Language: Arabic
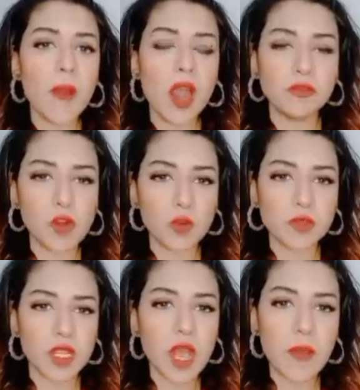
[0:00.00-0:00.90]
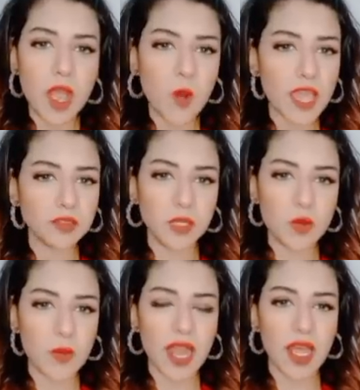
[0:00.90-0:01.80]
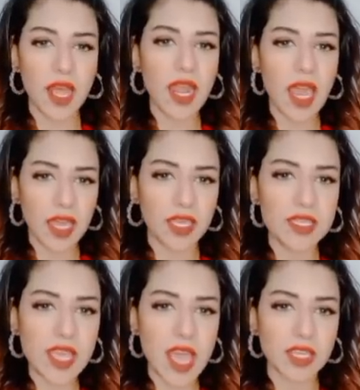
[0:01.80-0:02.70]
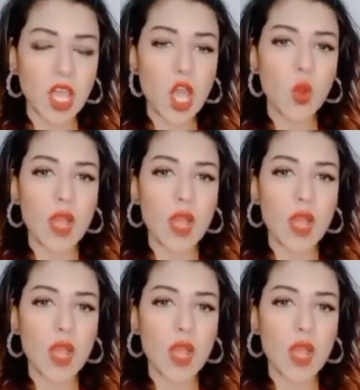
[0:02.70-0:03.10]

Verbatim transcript: هم افوروا بصراحه بهوقت منهم على على الاخير يعني